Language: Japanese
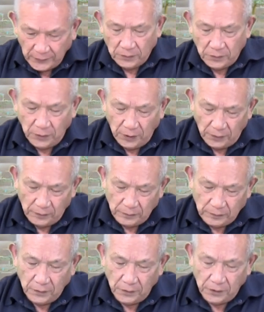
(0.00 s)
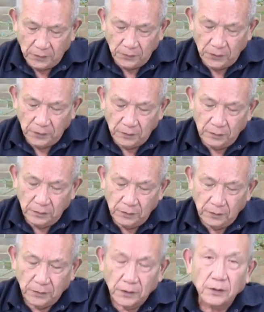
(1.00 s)
次いつも言う
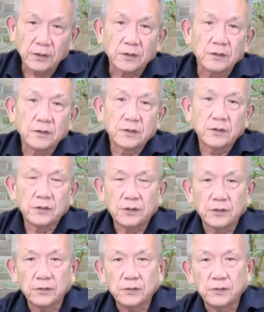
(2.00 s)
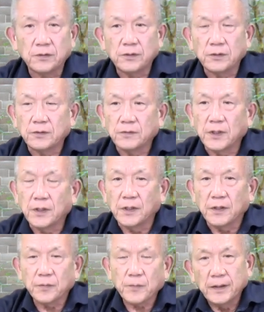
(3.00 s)
ように仕事っていうの
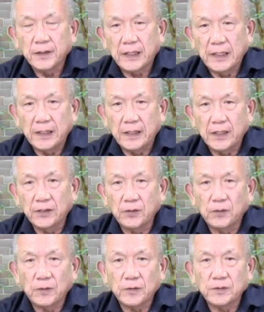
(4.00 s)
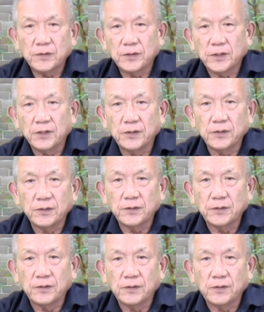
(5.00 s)
は結果とスケジュール
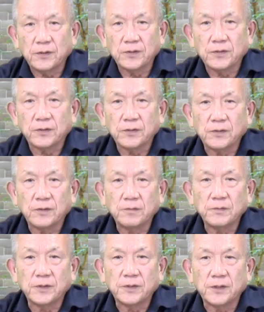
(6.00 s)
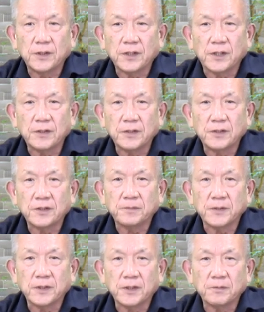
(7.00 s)
とコストこの3つで管理す
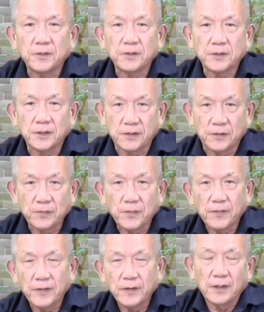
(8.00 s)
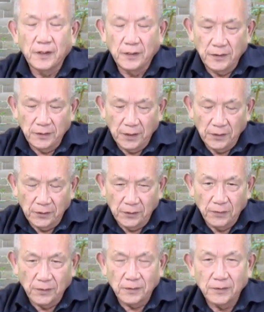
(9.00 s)
べきものです延々
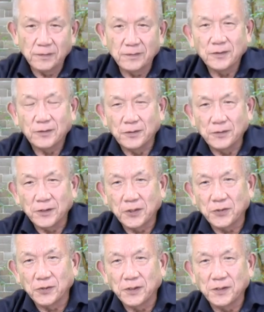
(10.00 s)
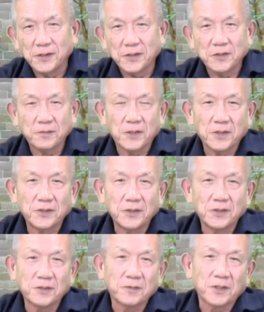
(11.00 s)
とこんな商品が素晴らし
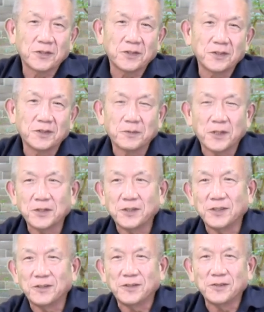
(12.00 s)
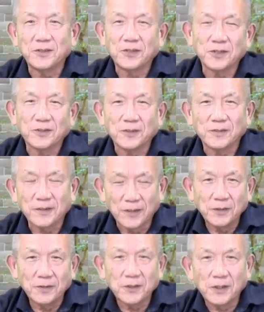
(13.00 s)
い素晴らしい素晴らしいって言うんですけど
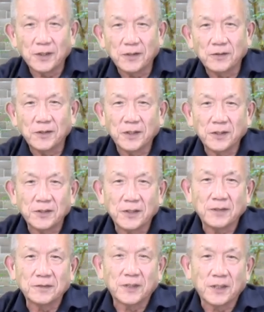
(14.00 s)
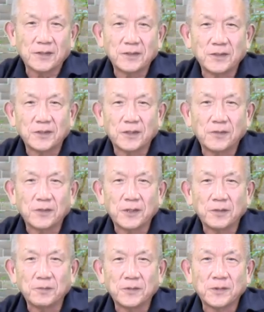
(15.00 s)
いくらお金使うんだいくらお
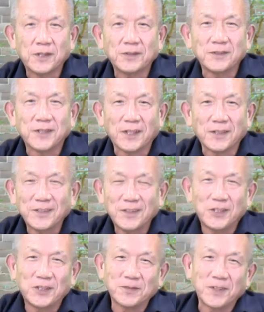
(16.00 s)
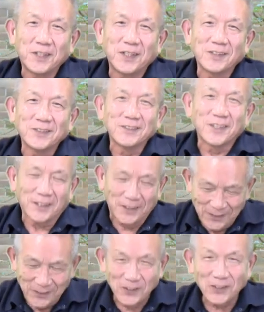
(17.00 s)
金儲かるんだいつまでやるんだっ
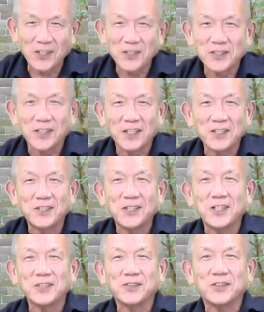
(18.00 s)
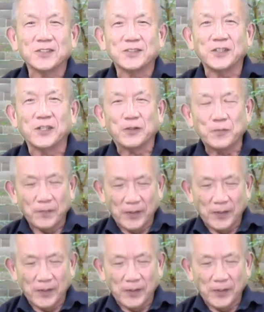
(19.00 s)
ていう話が入ってないとかですね